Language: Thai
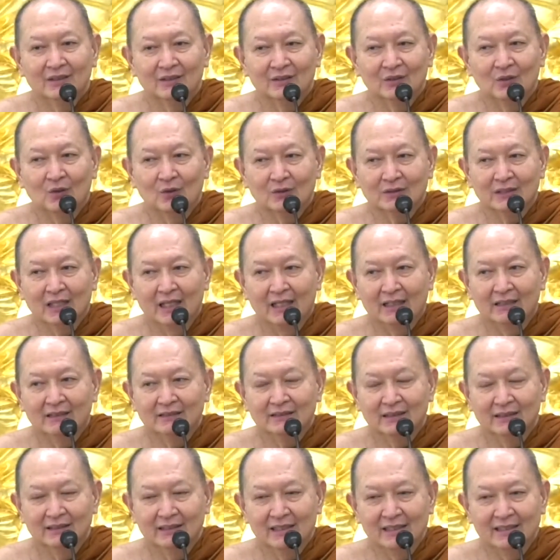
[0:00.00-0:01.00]
ถ้าตกใจก็
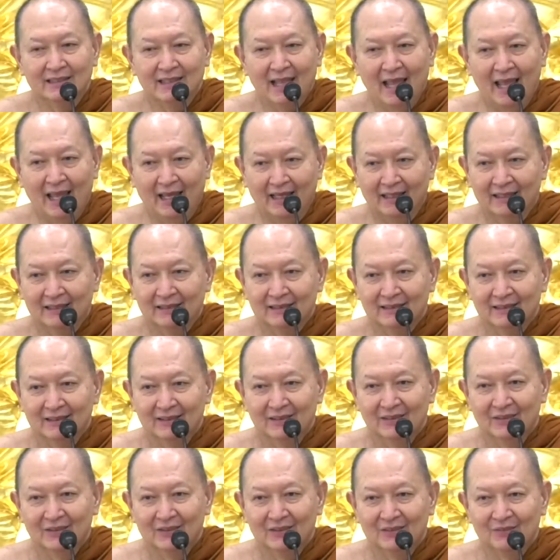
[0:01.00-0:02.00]
สติแตก
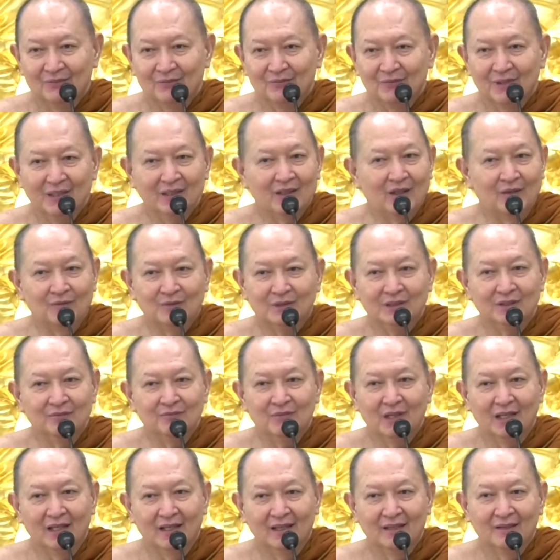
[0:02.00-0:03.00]
ไม่ยอมขึ้
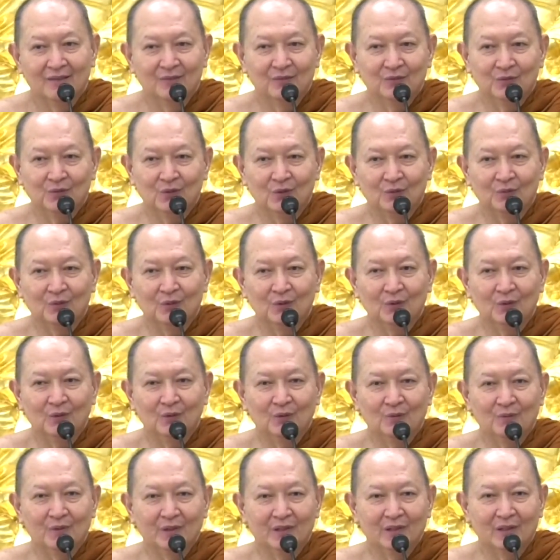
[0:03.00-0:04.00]
นมา ตัวผู้
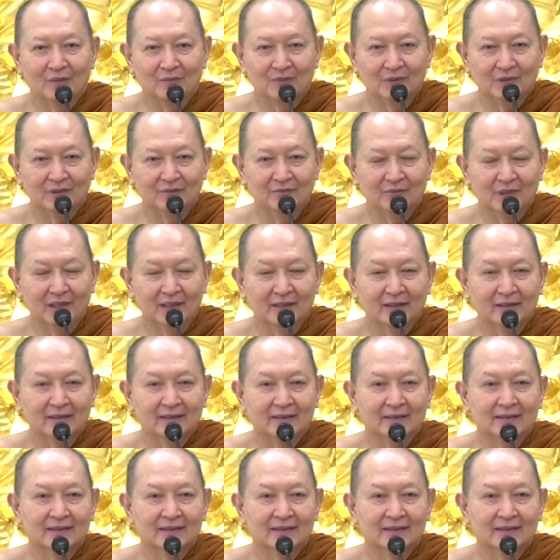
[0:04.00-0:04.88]
รู้ไม่ยอมขึ้นมา